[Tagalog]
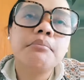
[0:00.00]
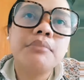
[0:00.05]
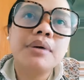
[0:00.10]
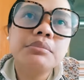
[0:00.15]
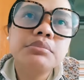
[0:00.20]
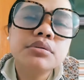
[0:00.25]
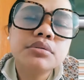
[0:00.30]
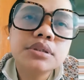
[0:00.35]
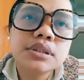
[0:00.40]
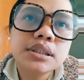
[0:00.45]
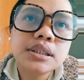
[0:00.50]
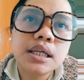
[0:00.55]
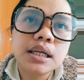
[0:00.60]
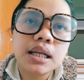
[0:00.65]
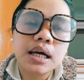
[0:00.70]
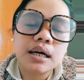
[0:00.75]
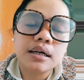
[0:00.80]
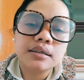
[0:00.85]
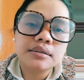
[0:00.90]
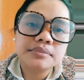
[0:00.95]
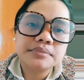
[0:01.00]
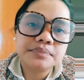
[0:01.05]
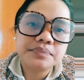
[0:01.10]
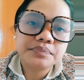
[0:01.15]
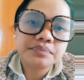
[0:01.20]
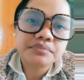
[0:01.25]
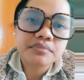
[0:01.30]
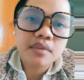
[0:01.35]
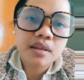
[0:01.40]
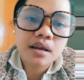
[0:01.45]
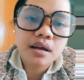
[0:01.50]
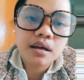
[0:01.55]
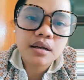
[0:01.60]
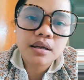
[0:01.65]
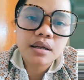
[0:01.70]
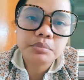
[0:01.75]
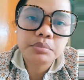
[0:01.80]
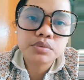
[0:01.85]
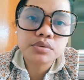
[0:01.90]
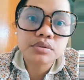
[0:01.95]
Mabuti na lang,
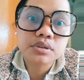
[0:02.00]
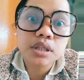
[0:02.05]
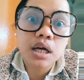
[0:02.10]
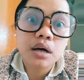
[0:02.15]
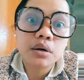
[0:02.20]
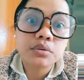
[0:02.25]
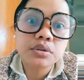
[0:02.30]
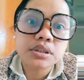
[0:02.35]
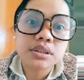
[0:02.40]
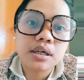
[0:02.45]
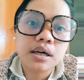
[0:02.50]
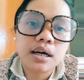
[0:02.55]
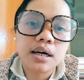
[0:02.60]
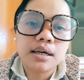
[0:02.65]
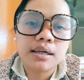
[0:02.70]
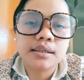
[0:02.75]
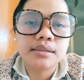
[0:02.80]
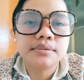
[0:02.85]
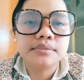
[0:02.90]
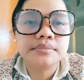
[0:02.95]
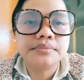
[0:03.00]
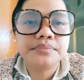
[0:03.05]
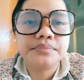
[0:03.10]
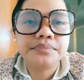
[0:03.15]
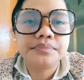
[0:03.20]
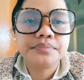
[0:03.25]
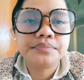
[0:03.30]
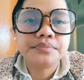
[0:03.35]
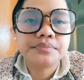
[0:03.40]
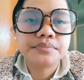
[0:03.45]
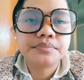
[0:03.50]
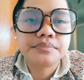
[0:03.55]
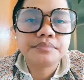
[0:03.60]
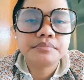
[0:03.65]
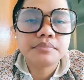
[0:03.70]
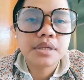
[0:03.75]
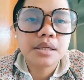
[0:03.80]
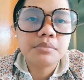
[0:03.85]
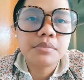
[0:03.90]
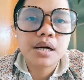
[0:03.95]
napunta ako sa
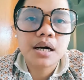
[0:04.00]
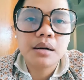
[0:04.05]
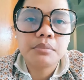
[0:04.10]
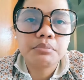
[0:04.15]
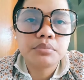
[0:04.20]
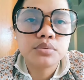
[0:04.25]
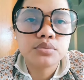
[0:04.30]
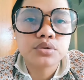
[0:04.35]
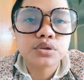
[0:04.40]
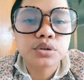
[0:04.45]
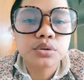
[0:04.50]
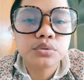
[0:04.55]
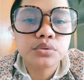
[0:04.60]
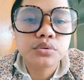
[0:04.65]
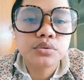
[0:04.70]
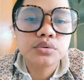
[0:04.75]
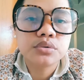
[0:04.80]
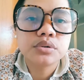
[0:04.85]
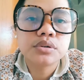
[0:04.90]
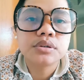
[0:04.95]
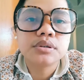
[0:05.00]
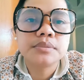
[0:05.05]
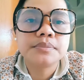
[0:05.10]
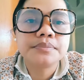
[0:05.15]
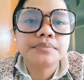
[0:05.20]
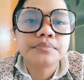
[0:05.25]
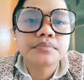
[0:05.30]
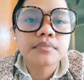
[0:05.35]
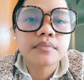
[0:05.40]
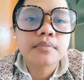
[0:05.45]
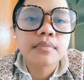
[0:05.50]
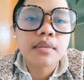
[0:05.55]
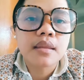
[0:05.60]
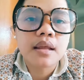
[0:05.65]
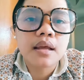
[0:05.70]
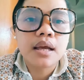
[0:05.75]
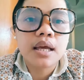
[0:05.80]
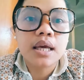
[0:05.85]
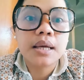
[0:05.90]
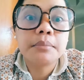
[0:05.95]
may mga pusong
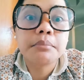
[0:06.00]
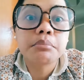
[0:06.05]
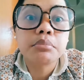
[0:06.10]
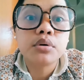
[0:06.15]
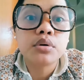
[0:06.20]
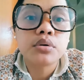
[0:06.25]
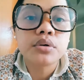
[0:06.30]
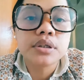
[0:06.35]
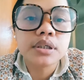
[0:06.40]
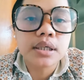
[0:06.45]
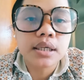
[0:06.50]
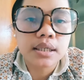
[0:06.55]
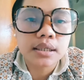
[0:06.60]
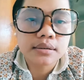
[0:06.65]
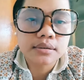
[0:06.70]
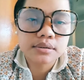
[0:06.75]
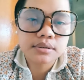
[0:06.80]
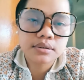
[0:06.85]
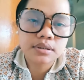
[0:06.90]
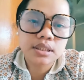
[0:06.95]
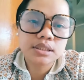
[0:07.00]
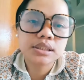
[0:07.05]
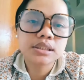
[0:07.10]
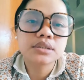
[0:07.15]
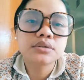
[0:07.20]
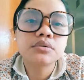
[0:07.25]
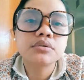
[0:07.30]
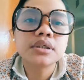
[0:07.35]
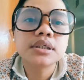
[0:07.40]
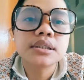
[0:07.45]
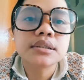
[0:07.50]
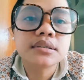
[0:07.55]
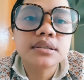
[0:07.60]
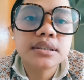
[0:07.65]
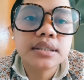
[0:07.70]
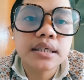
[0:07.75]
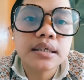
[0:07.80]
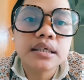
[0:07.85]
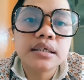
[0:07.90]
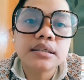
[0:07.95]
employer. Kasi kung
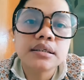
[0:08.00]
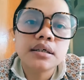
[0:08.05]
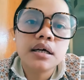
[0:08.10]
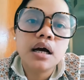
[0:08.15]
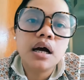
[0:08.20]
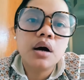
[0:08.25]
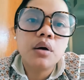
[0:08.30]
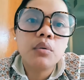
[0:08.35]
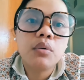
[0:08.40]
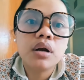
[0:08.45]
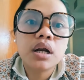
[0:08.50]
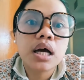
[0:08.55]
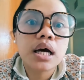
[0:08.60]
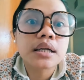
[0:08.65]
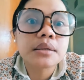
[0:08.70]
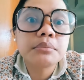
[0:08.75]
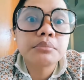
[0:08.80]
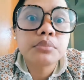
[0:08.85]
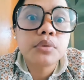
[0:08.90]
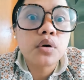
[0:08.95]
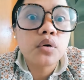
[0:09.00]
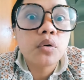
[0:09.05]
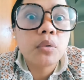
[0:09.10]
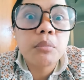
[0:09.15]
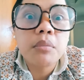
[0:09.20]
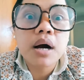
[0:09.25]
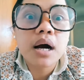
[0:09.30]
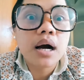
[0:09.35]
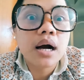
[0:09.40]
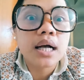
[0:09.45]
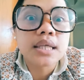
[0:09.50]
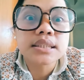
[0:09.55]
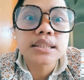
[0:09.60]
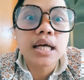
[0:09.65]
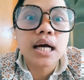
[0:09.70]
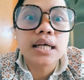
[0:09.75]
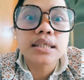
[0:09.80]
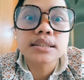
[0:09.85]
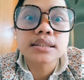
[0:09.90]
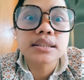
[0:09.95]
hindi, wala rin po akong
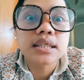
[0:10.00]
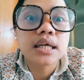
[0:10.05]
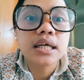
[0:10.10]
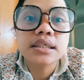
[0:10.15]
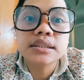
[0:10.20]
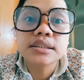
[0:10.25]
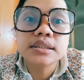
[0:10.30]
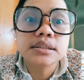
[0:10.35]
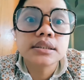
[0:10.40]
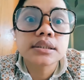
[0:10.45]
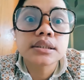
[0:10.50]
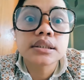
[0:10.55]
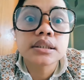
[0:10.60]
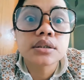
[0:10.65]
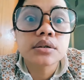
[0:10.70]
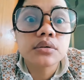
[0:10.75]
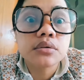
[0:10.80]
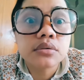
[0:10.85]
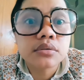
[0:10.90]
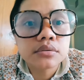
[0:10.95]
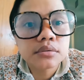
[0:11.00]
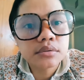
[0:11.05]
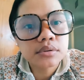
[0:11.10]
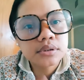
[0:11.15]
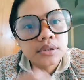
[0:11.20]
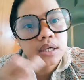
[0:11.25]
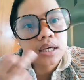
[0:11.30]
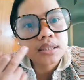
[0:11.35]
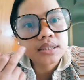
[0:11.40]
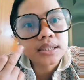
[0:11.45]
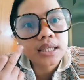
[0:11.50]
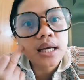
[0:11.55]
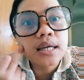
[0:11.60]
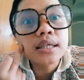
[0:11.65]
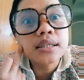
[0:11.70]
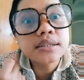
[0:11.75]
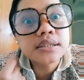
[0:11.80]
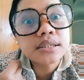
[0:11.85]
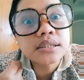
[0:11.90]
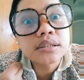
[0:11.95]
maaasahan sa agency ko sa
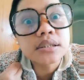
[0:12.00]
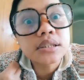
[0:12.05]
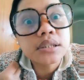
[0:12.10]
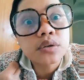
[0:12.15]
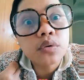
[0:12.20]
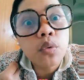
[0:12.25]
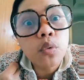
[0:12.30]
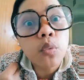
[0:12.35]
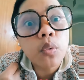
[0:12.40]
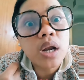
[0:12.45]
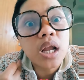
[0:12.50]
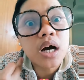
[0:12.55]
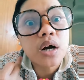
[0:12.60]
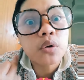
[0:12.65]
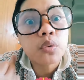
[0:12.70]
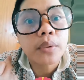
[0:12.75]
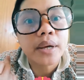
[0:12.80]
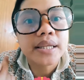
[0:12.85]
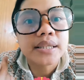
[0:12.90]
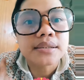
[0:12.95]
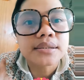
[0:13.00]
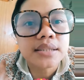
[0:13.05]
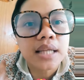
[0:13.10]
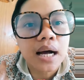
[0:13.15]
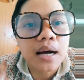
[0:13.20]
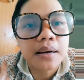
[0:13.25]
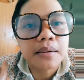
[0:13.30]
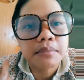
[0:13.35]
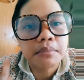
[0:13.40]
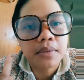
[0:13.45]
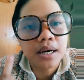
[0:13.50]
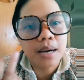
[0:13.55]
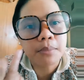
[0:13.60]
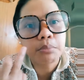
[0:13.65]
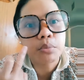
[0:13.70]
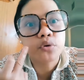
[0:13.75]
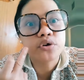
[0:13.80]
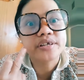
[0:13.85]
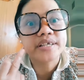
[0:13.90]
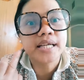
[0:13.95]
agency kung walang kwenta, mga
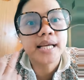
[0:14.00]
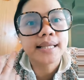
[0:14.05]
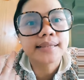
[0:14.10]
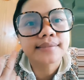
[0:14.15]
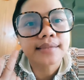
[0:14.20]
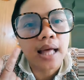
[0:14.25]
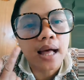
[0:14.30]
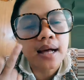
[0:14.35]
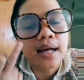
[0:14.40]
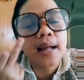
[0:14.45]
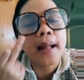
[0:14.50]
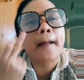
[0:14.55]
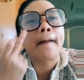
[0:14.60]
podyeta.